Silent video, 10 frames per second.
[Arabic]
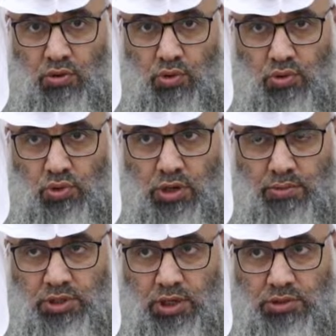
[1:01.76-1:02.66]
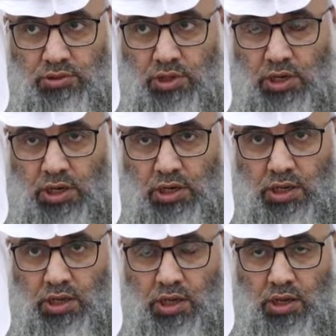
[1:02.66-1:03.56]
وكل بدعة
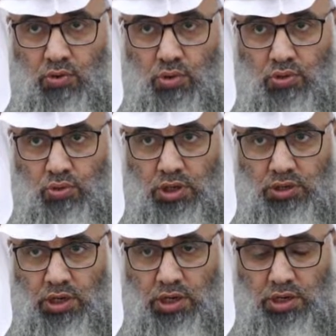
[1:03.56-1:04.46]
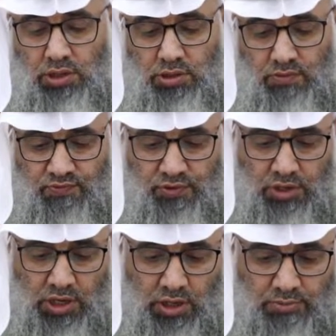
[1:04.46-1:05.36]
ضلالة وكل ضلالة في
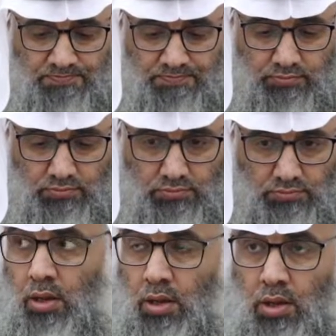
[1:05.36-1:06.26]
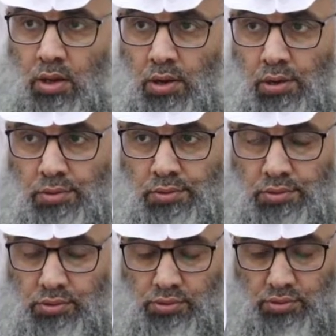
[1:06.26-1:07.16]
النار
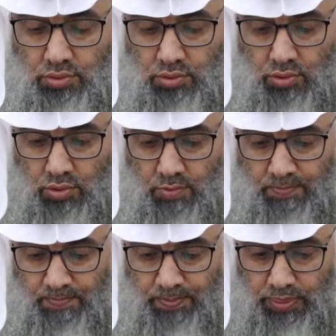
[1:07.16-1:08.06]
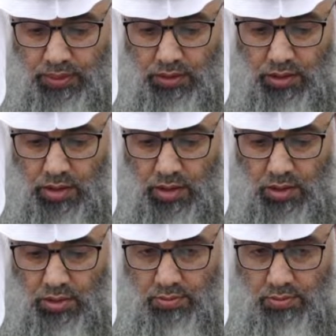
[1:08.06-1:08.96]
أعوذ بالله